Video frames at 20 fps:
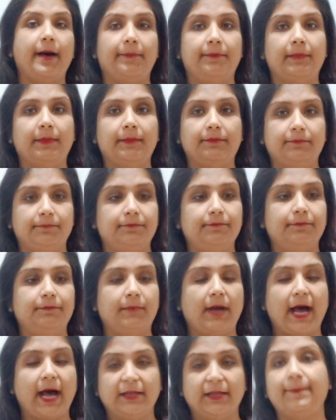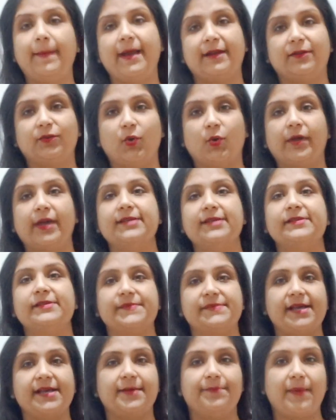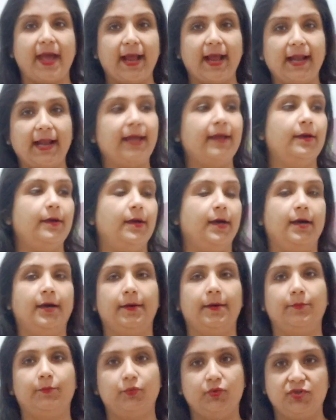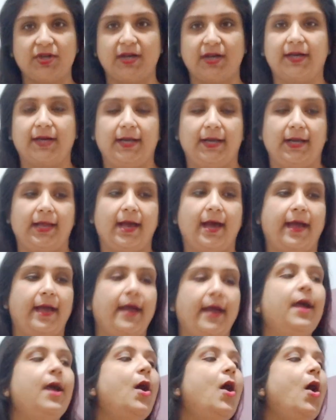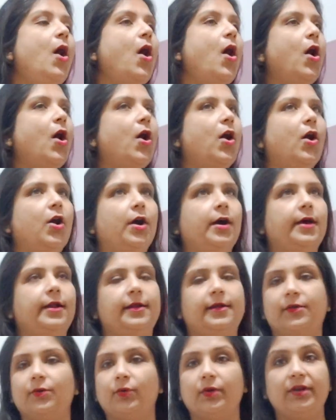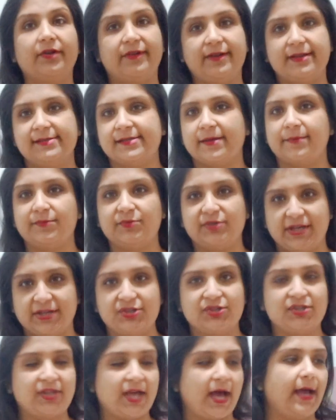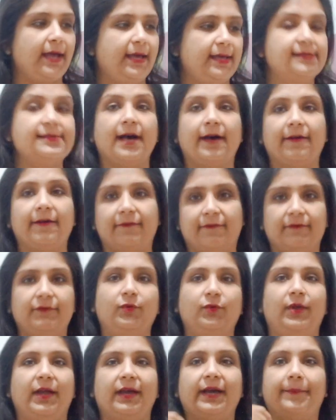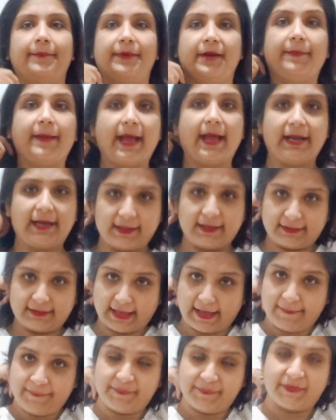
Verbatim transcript: हाँ, हाथ पैर धो के सबसे पहले पूजा कर लिया है और क्योंकि ड्रेस सब चेंज था ही साफ धुले कपड़े पहने ही थे